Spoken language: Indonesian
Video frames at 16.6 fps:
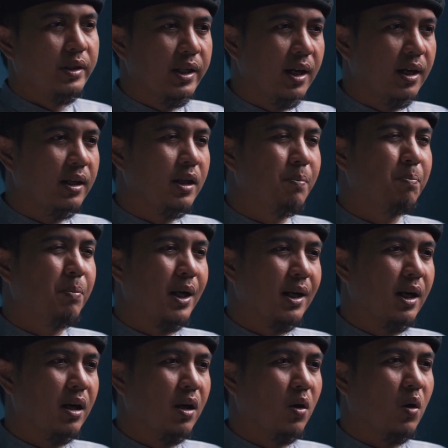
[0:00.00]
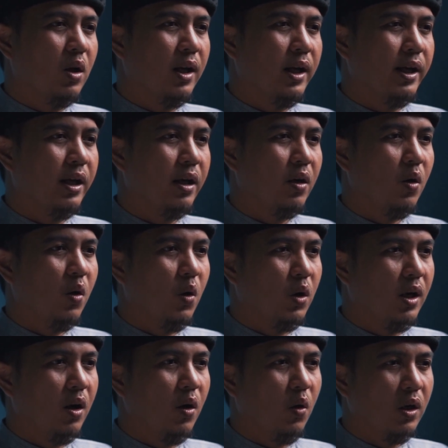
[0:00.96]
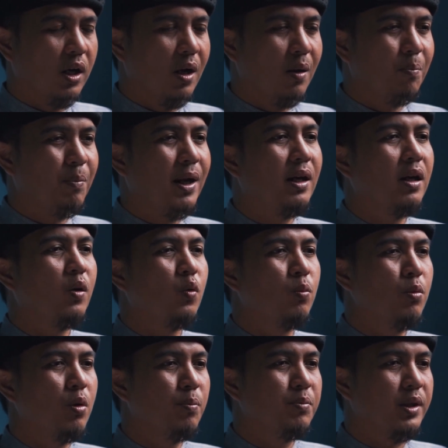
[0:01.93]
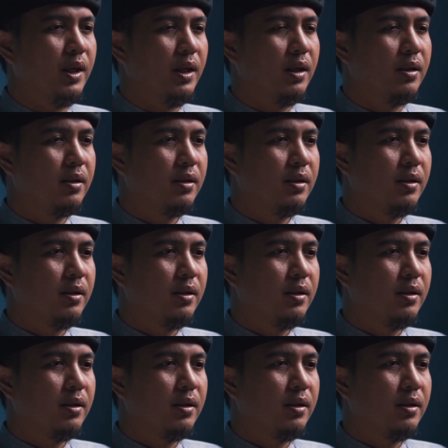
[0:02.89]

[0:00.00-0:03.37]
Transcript: yang dipegang oleh orang-orang pada umumnya,